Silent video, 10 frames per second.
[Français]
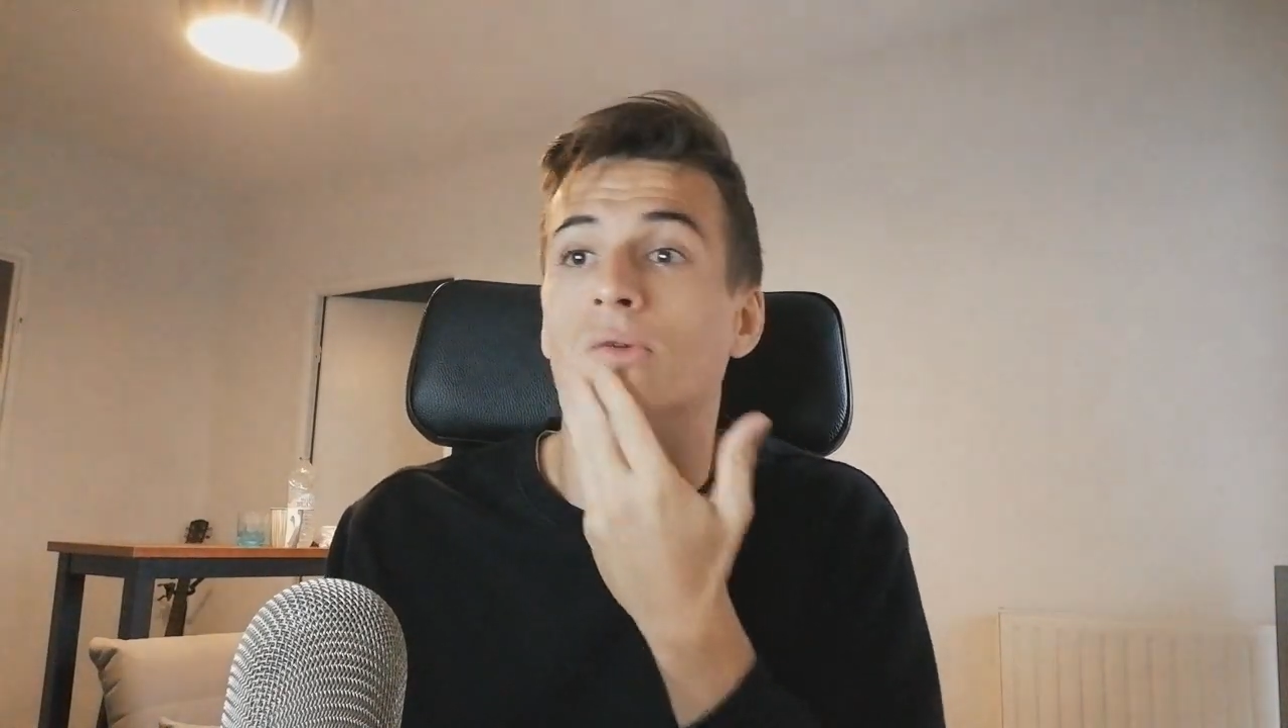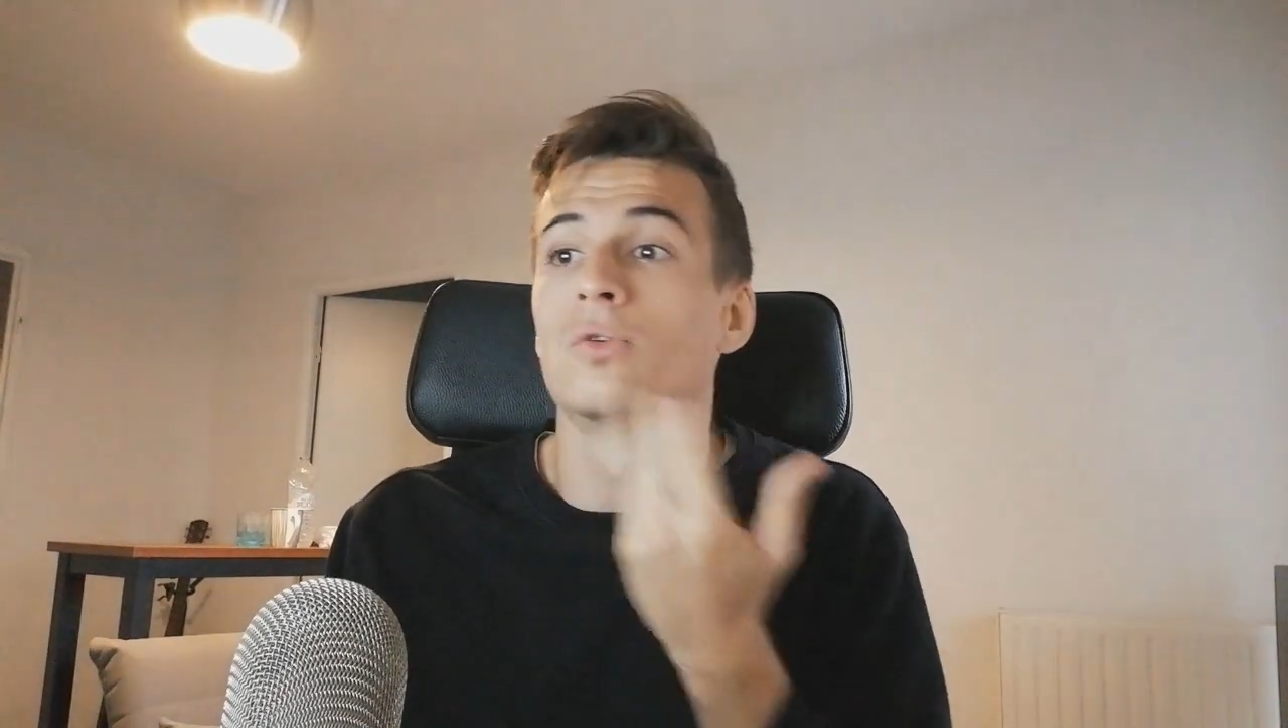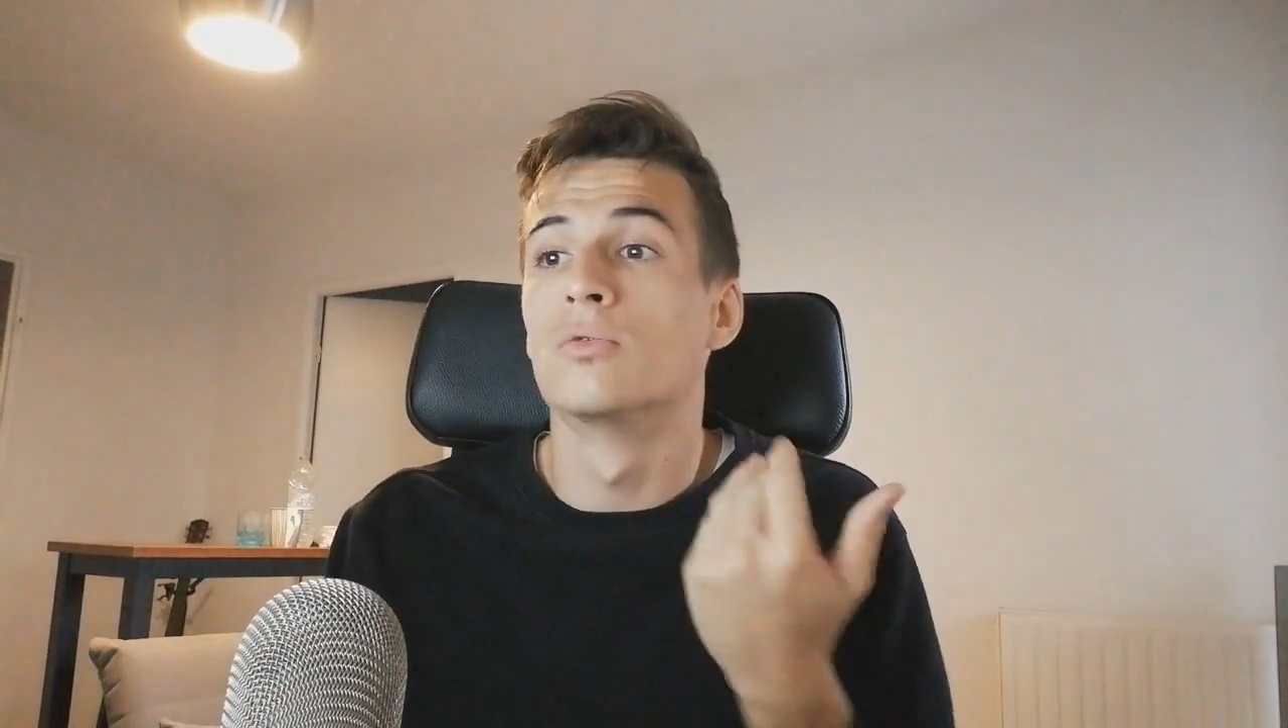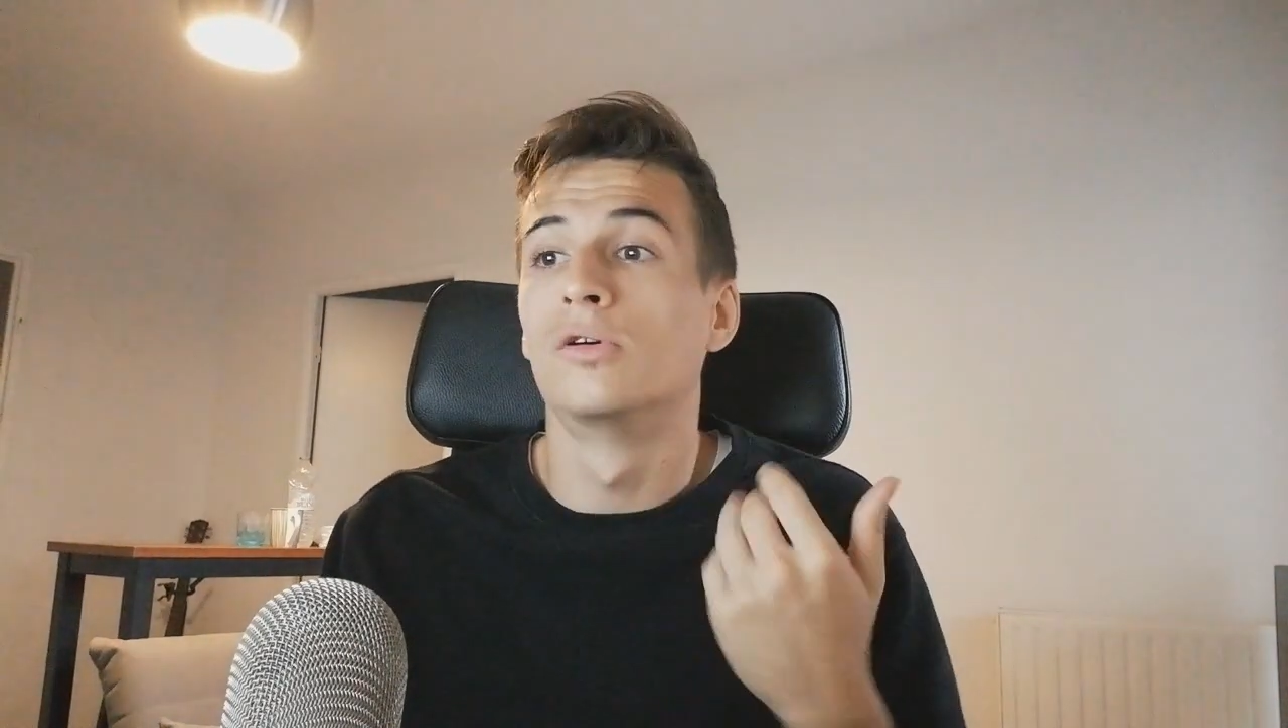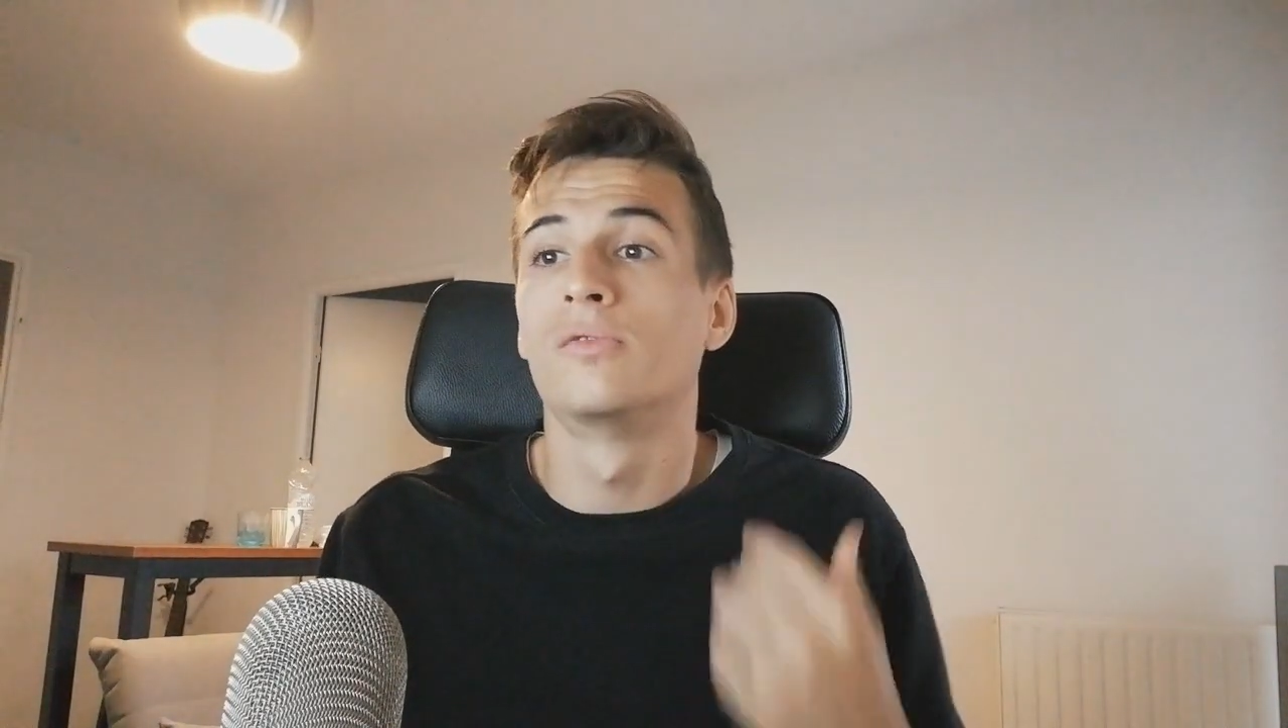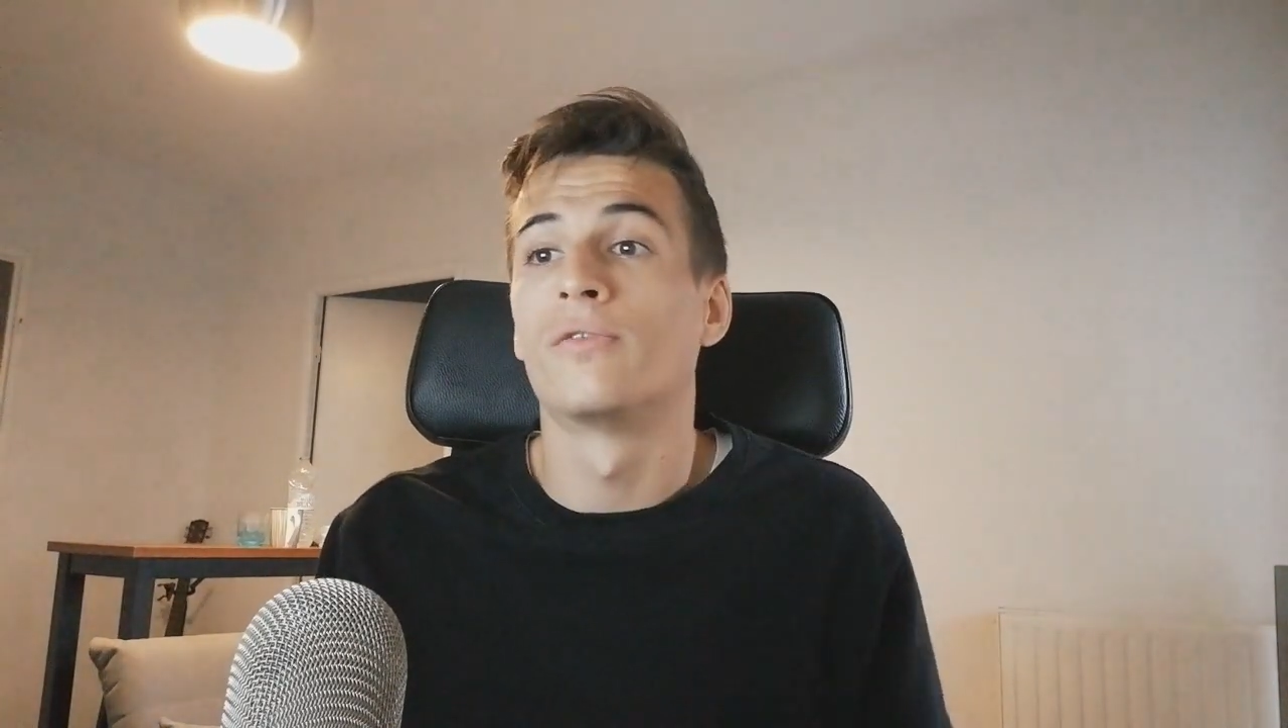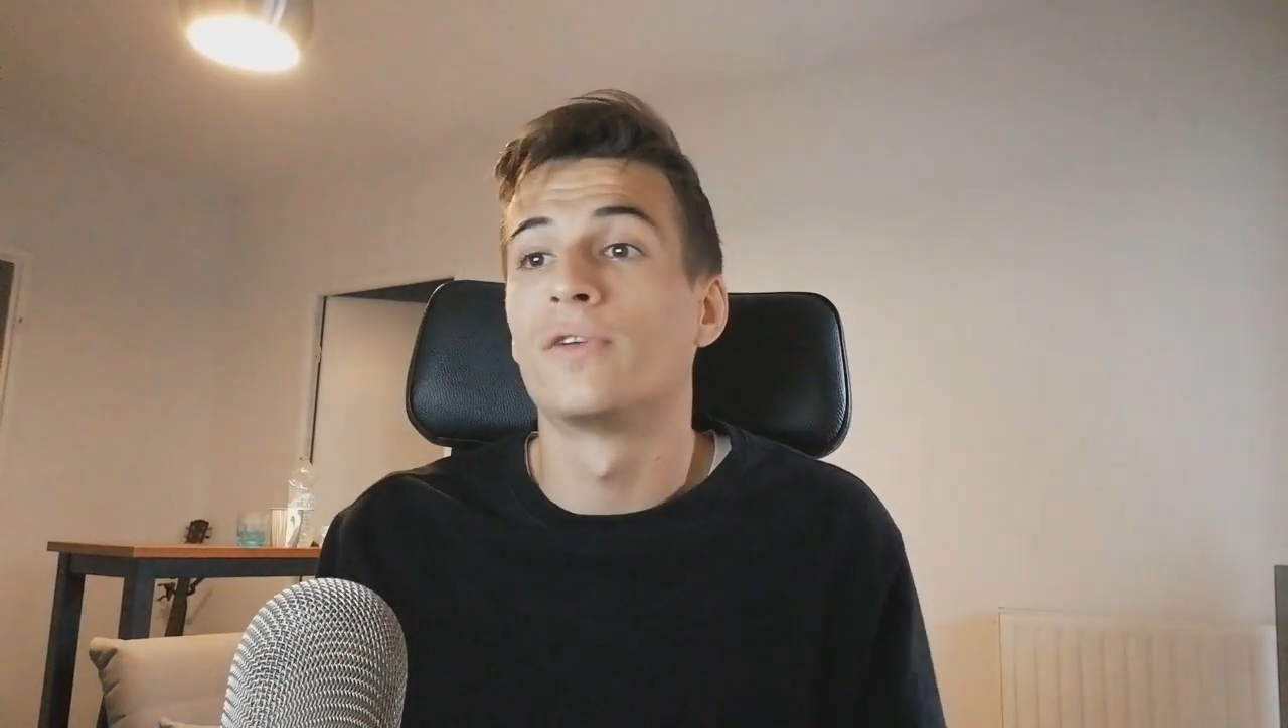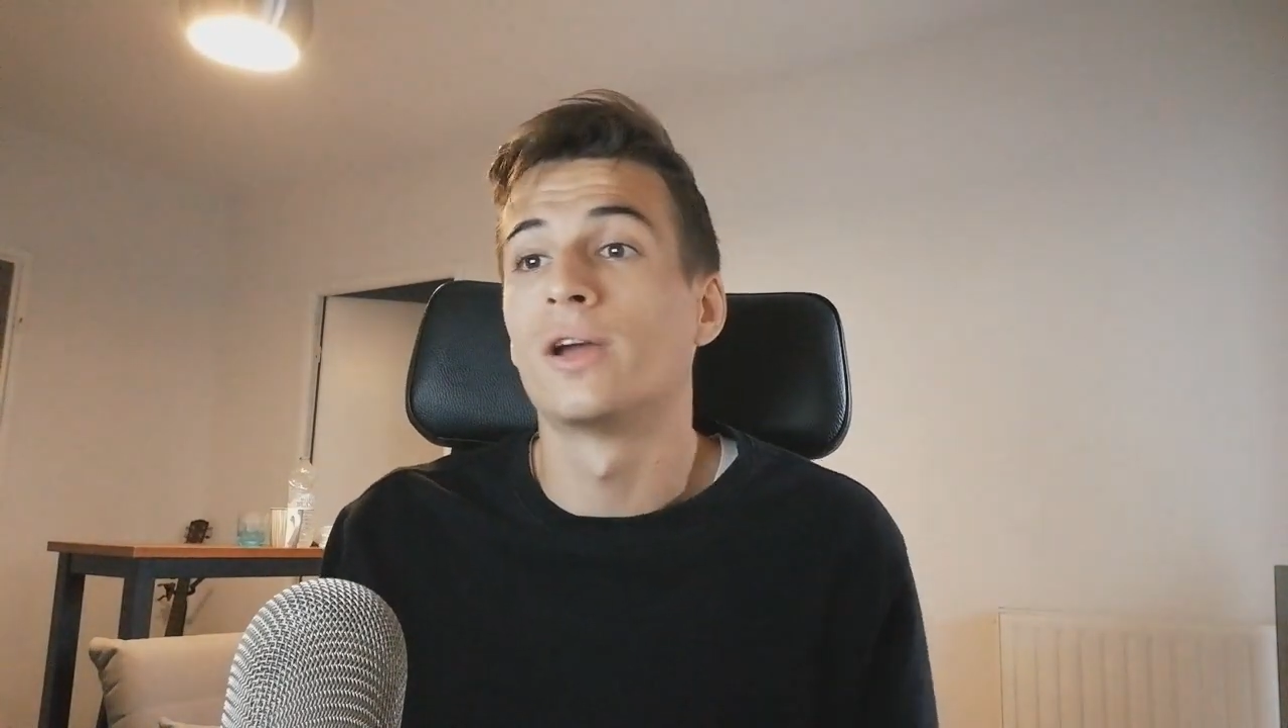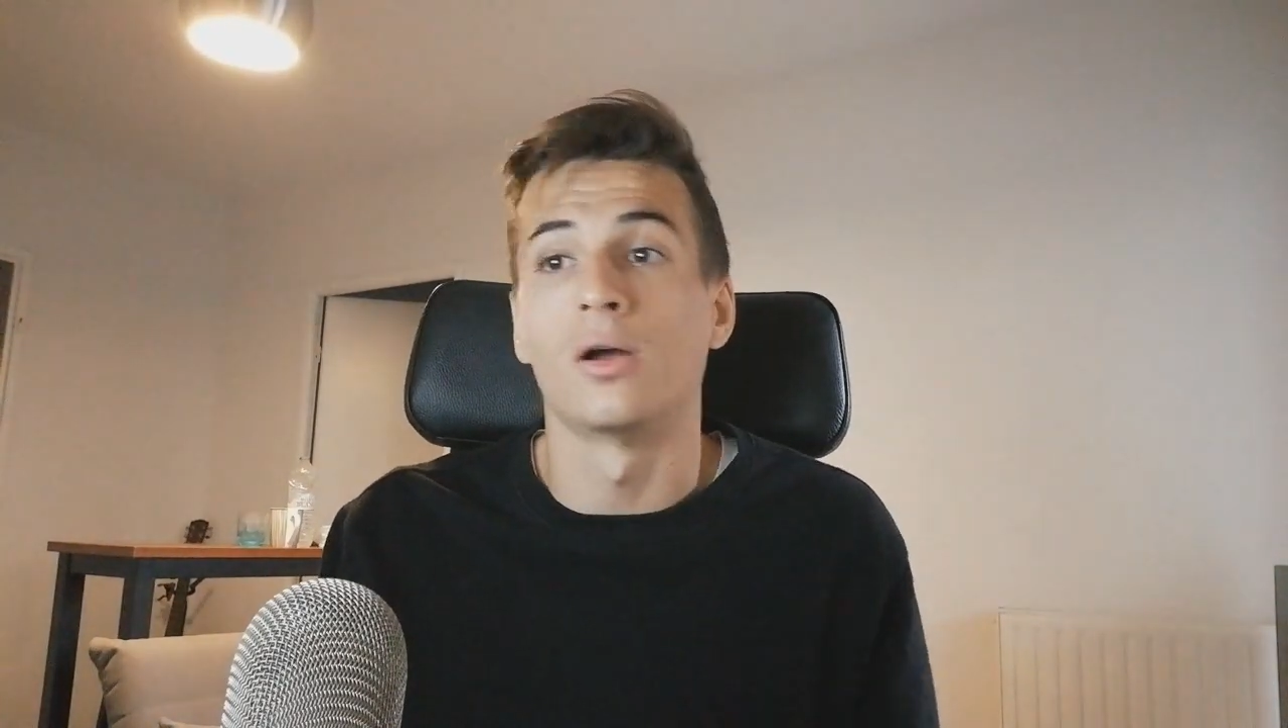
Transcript: comment on va faire